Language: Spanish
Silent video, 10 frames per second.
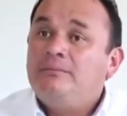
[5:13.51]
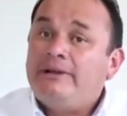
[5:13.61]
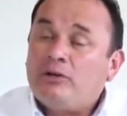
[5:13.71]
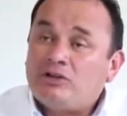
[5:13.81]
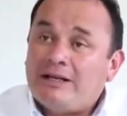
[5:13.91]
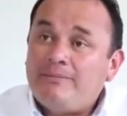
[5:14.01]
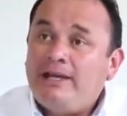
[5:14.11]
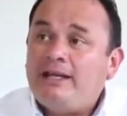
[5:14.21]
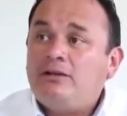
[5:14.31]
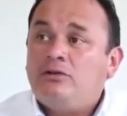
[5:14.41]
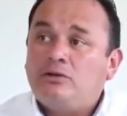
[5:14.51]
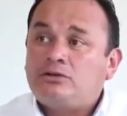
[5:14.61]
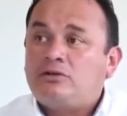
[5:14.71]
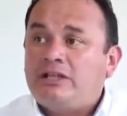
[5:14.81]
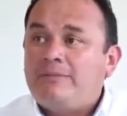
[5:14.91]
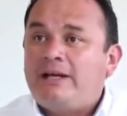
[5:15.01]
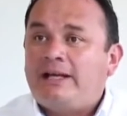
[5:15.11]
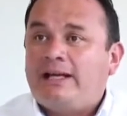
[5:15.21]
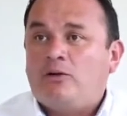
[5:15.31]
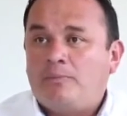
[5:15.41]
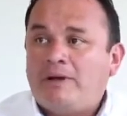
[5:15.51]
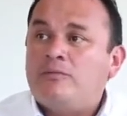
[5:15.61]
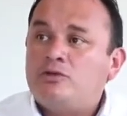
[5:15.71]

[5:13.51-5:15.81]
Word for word: Pero también otro tema que golpea